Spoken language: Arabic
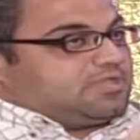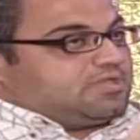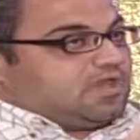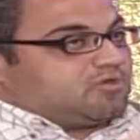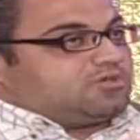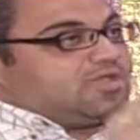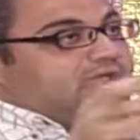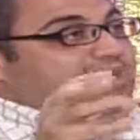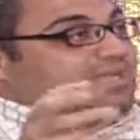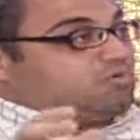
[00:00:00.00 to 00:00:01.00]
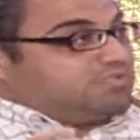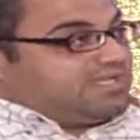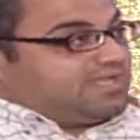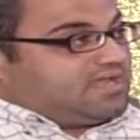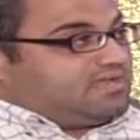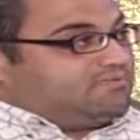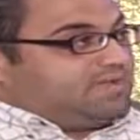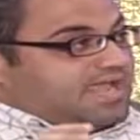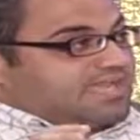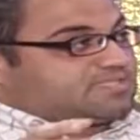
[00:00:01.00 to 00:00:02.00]
العقيدة اليهودية
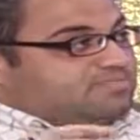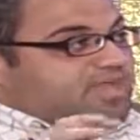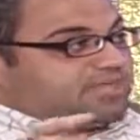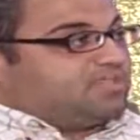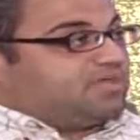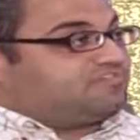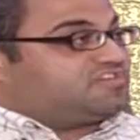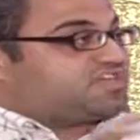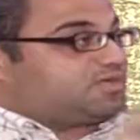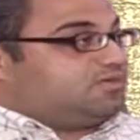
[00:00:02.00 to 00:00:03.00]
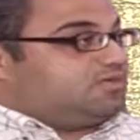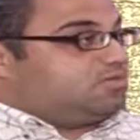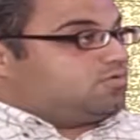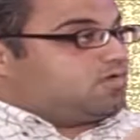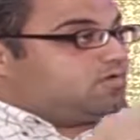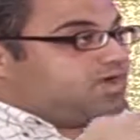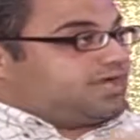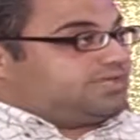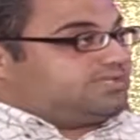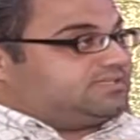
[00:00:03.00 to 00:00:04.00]
بحاجة اسمها عيد الفصح وهو
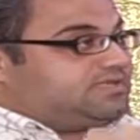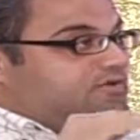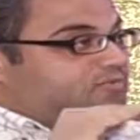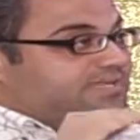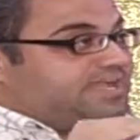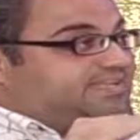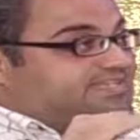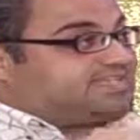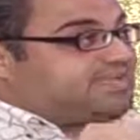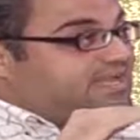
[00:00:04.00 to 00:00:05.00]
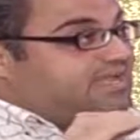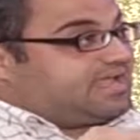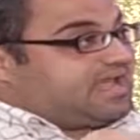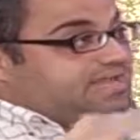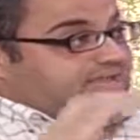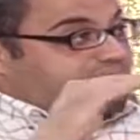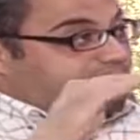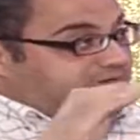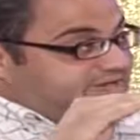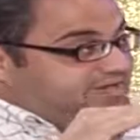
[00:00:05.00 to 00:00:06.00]
عيد أو بداية السنة
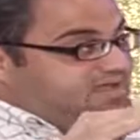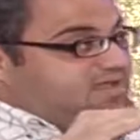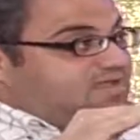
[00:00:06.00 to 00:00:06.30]
العبرية